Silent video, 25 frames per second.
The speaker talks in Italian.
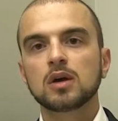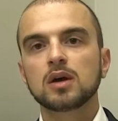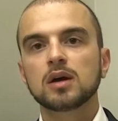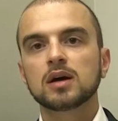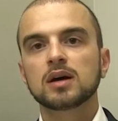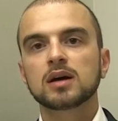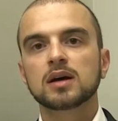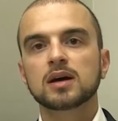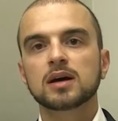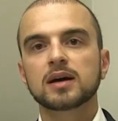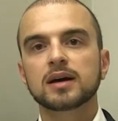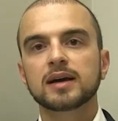eh,
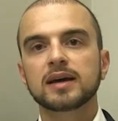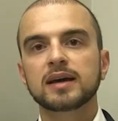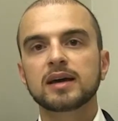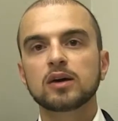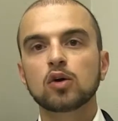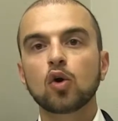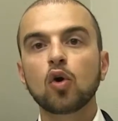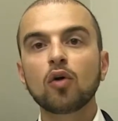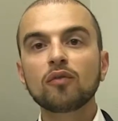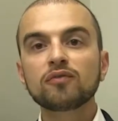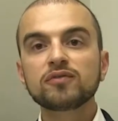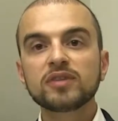e
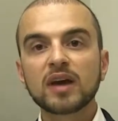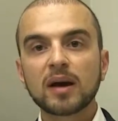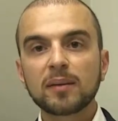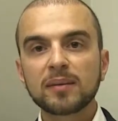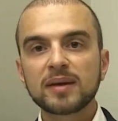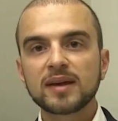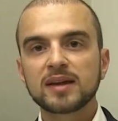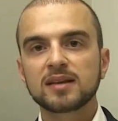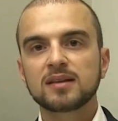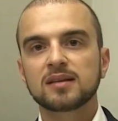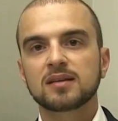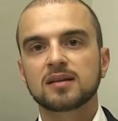
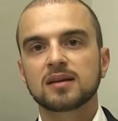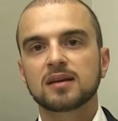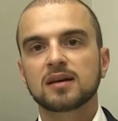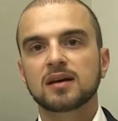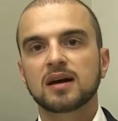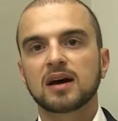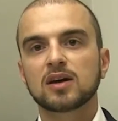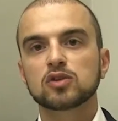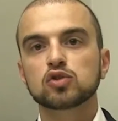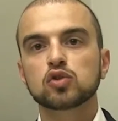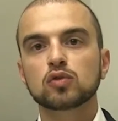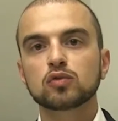ovviamente
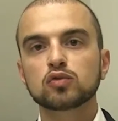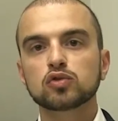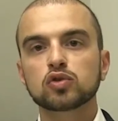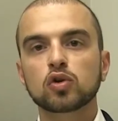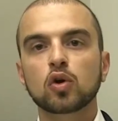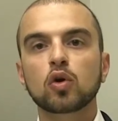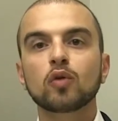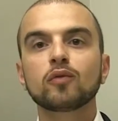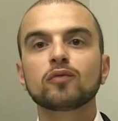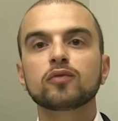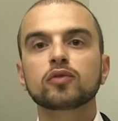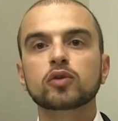ha dovuto
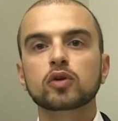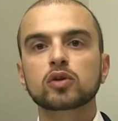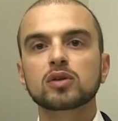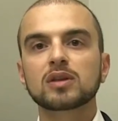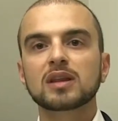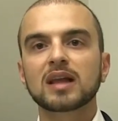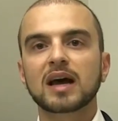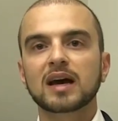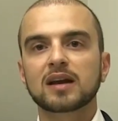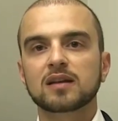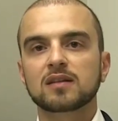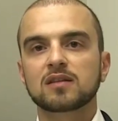
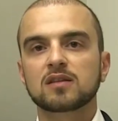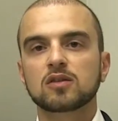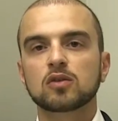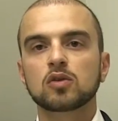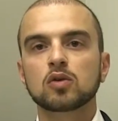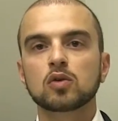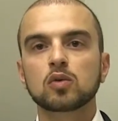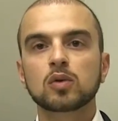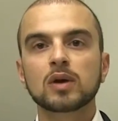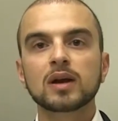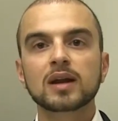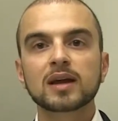confrontarsi
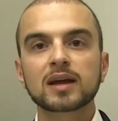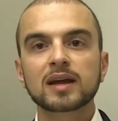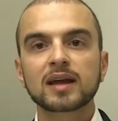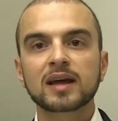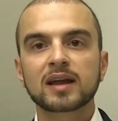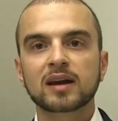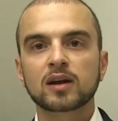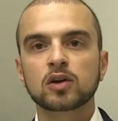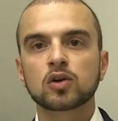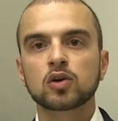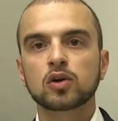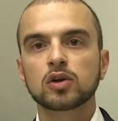con quelli che
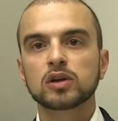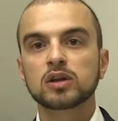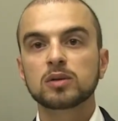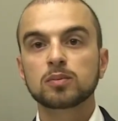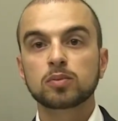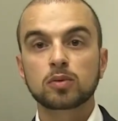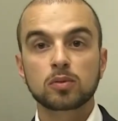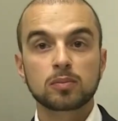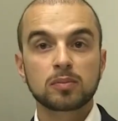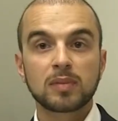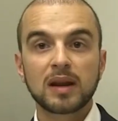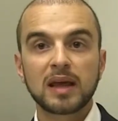erano i
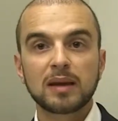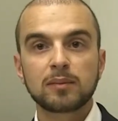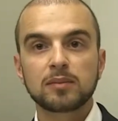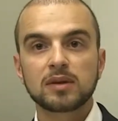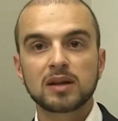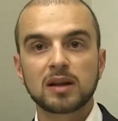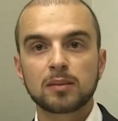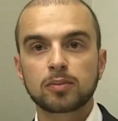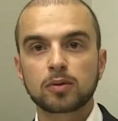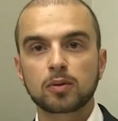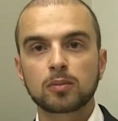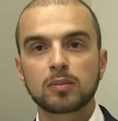problemi,
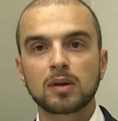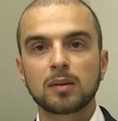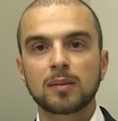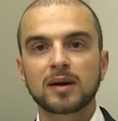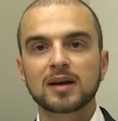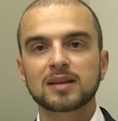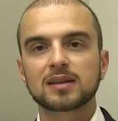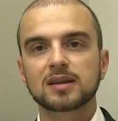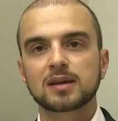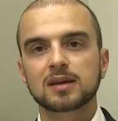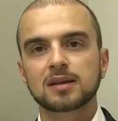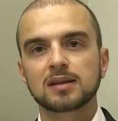le
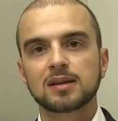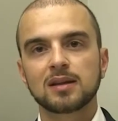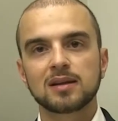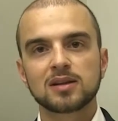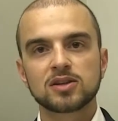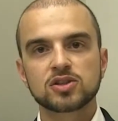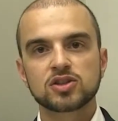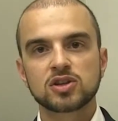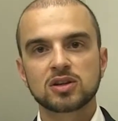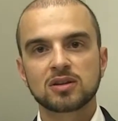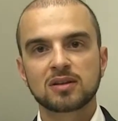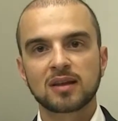problematiche delle
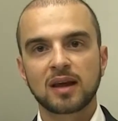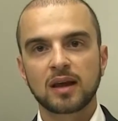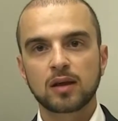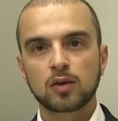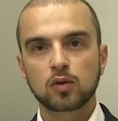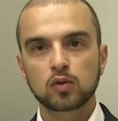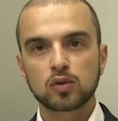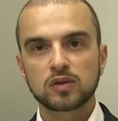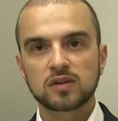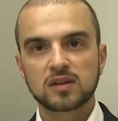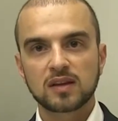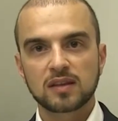città in
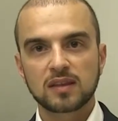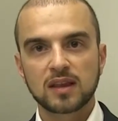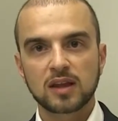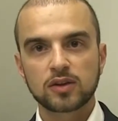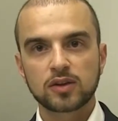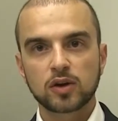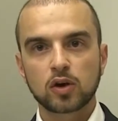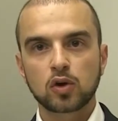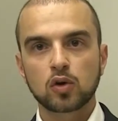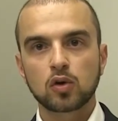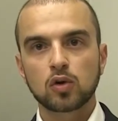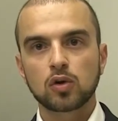cui si è andato
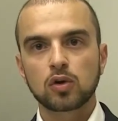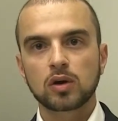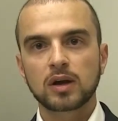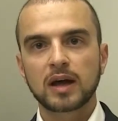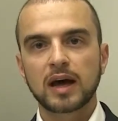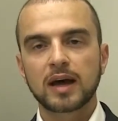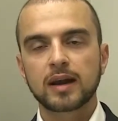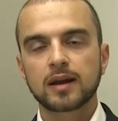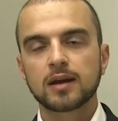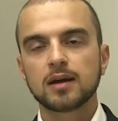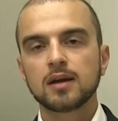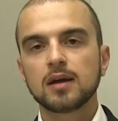a
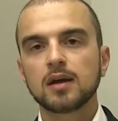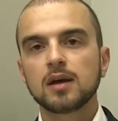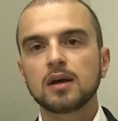collocare.